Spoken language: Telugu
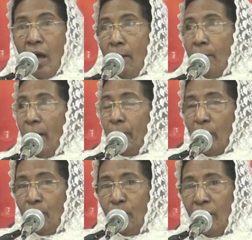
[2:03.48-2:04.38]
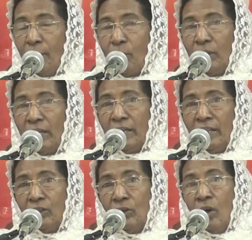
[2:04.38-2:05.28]
అమ్మా ప్రభువు నమ్ముకుంటే
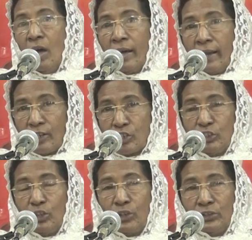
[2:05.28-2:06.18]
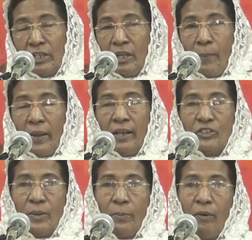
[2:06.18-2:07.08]
నీకు రక్షణ దొరుకుతుందని ఎప్పుడైనా
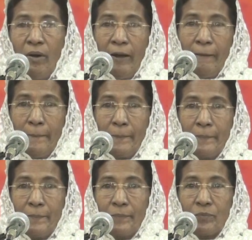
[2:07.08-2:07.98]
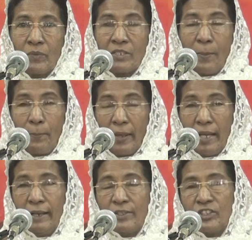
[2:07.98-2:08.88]
చెప్పవా
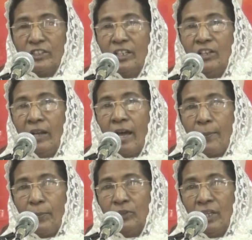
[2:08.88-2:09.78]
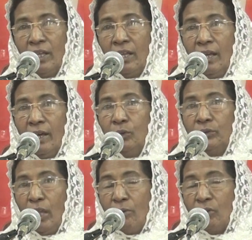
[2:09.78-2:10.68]
చెప్పగలిగిన స్థితి నీకు లేకపోతే
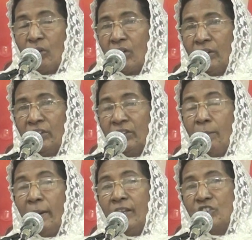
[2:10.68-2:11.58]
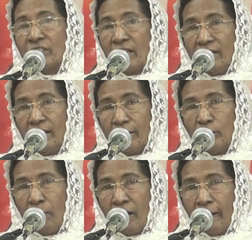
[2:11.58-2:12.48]
నువ్వు దేవుని కొరకు నిందలు భరించటం లేదని
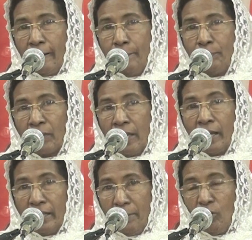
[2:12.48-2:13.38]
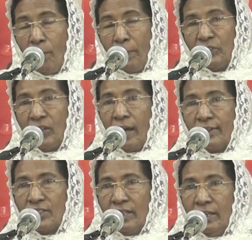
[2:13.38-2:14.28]
అర్థం అక్కడ ఇక్కడ ఏమి గొప్ప
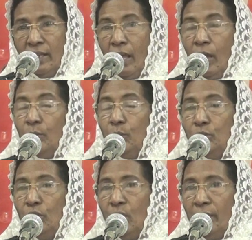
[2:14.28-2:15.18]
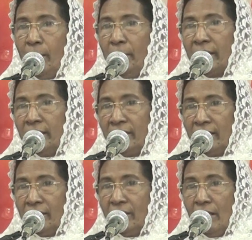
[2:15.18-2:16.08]
త్యాగశీలి యూదుల్లో
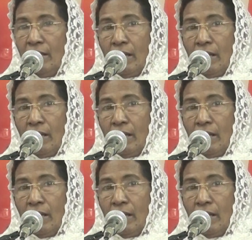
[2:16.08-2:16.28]
ఏమిటంటేనండి